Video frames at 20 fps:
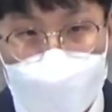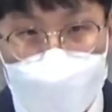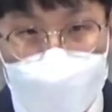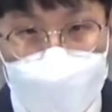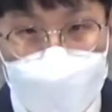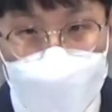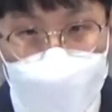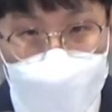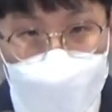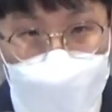
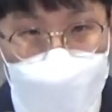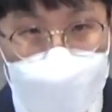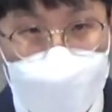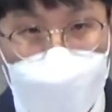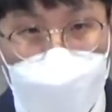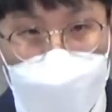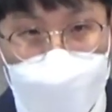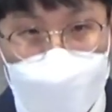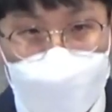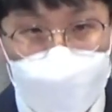물을
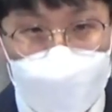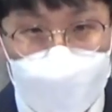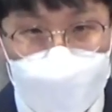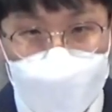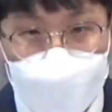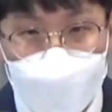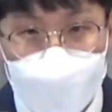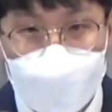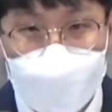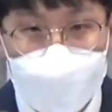가득
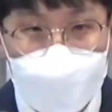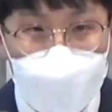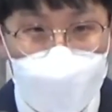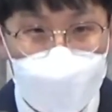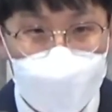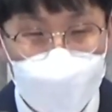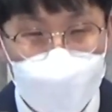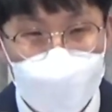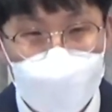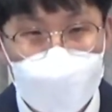
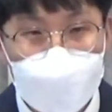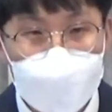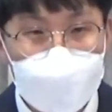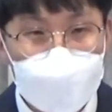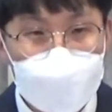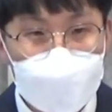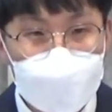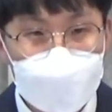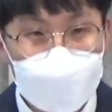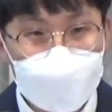부었는데도
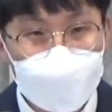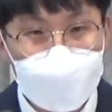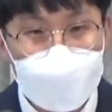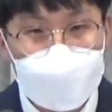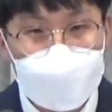물이